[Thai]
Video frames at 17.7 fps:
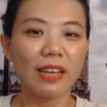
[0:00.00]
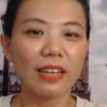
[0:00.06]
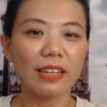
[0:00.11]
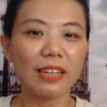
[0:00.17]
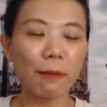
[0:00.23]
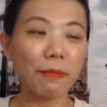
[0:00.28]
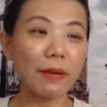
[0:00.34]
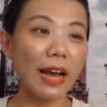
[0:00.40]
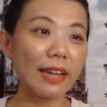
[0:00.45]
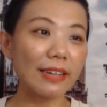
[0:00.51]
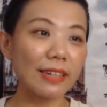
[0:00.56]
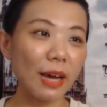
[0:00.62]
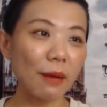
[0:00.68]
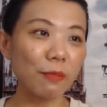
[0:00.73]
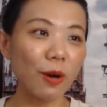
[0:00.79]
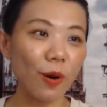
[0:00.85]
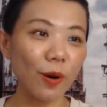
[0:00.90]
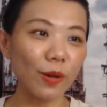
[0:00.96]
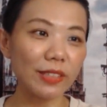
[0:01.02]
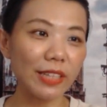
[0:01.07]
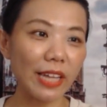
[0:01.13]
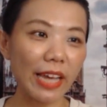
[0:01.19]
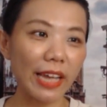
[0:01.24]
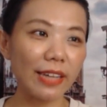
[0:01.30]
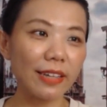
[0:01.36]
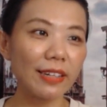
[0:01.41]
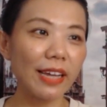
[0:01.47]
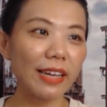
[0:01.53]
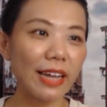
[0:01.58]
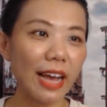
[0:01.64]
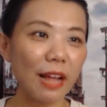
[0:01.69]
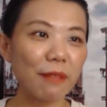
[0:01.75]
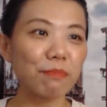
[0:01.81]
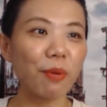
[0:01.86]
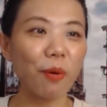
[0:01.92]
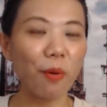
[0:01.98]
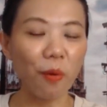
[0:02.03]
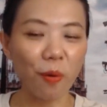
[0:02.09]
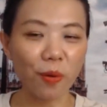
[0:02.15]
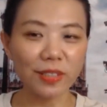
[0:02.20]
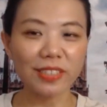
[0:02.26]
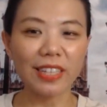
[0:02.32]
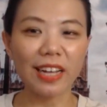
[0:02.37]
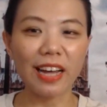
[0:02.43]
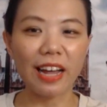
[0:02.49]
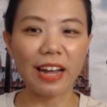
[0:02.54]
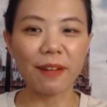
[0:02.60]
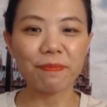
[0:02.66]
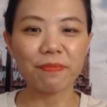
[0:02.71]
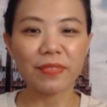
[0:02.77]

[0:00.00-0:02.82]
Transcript: กับการทำคอนเทนต์ในการโพสต์นะคะ